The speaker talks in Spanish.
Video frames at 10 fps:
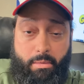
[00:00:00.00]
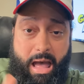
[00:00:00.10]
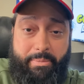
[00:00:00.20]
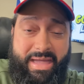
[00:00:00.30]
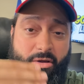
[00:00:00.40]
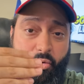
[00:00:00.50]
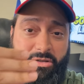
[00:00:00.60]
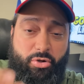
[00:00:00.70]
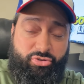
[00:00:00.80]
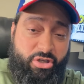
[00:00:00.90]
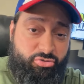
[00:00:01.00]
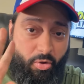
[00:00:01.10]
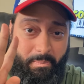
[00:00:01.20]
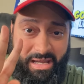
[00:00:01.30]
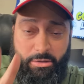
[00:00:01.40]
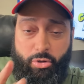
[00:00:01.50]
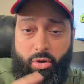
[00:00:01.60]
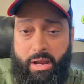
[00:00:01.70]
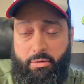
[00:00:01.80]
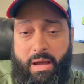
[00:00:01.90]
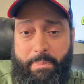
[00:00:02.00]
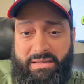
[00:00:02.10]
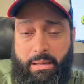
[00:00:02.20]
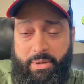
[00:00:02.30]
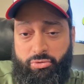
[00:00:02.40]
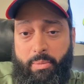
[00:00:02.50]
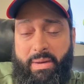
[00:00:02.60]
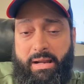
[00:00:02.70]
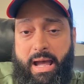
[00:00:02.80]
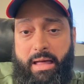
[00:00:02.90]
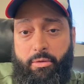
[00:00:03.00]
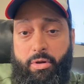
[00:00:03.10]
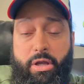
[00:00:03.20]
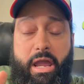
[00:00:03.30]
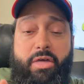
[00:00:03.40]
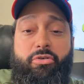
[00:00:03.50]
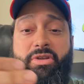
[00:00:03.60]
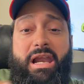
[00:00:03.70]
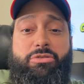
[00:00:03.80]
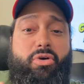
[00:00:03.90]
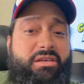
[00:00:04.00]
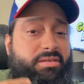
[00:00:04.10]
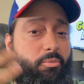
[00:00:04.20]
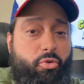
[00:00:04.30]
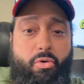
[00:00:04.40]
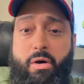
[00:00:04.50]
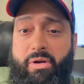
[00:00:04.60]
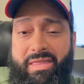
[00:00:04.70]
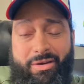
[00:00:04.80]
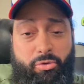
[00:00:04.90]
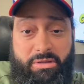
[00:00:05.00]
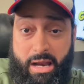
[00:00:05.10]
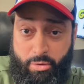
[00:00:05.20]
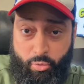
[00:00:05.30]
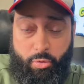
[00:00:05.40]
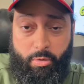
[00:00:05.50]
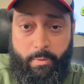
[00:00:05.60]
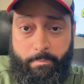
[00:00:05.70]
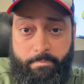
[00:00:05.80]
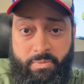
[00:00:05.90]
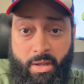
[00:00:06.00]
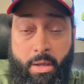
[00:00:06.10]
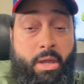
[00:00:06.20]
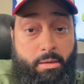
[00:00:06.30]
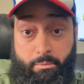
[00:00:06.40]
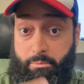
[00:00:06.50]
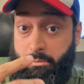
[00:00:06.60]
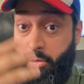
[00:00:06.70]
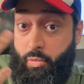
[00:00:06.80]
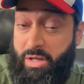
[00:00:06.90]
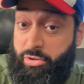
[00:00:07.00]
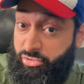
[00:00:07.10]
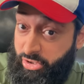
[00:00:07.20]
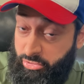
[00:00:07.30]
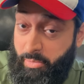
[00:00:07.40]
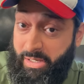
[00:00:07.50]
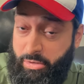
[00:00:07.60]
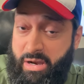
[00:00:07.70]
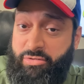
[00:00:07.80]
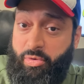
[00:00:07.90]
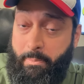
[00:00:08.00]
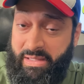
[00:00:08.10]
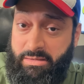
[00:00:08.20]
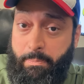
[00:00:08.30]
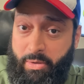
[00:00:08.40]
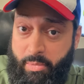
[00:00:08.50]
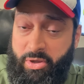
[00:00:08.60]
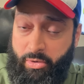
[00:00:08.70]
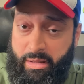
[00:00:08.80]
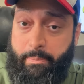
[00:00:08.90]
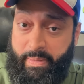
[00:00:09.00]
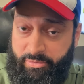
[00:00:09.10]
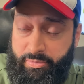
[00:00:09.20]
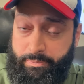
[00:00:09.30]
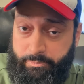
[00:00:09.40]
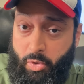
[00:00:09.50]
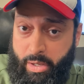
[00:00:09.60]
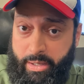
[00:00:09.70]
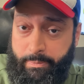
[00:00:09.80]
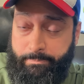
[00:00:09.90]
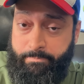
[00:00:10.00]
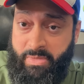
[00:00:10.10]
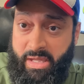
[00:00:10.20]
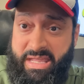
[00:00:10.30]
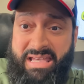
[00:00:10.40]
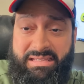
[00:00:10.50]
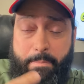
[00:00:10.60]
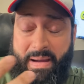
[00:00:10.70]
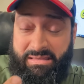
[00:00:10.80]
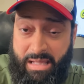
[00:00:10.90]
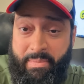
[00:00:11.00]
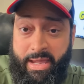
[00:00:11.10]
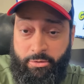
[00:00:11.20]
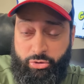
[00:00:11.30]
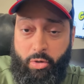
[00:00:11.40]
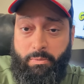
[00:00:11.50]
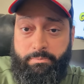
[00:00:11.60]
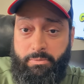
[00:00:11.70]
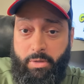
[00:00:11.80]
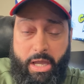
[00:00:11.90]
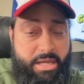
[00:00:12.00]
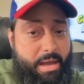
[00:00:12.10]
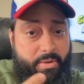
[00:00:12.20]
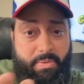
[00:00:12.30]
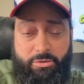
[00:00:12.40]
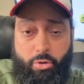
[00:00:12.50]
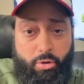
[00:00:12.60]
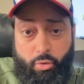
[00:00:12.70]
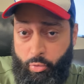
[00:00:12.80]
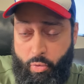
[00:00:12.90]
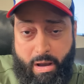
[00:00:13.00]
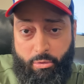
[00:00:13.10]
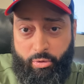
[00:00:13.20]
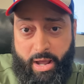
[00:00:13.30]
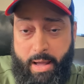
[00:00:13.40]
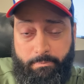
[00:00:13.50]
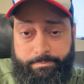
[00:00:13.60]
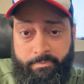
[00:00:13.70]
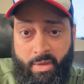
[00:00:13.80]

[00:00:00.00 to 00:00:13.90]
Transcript: habían 400 mil dólares un apartamento embargado, que es donde la Tora se mudó ahora de ultralujo. 400 mil dólares son 20 y pico millones de pesos. ¿Ok? Y ese apartamento, que ella vive a todo lujo ahora,